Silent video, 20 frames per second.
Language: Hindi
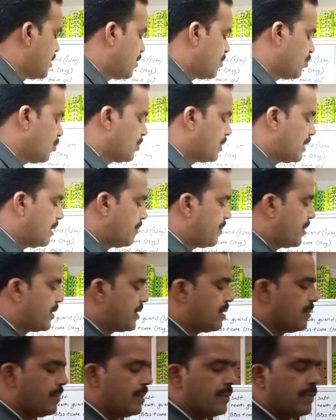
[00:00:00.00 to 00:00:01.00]
दो तरह
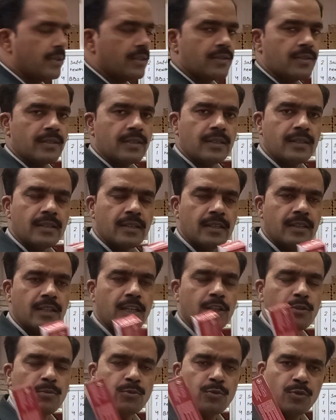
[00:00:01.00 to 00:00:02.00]
पेस्ट अपने पास ये
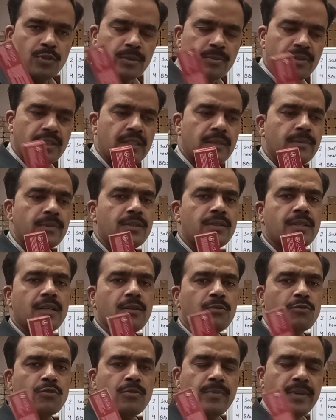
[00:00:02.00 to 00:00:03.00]
दांतों में छोटी मोटी समस्या
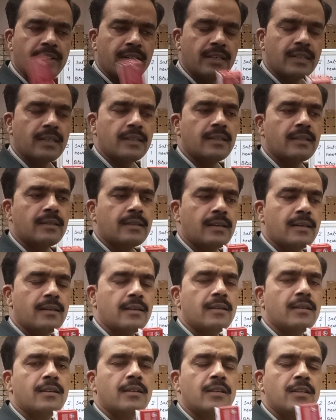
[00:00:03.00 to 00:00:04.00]
है उसको मेंटेन कर देता
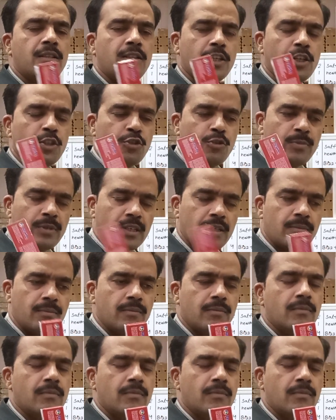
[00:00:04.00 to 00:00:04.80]
है दांतों में अगर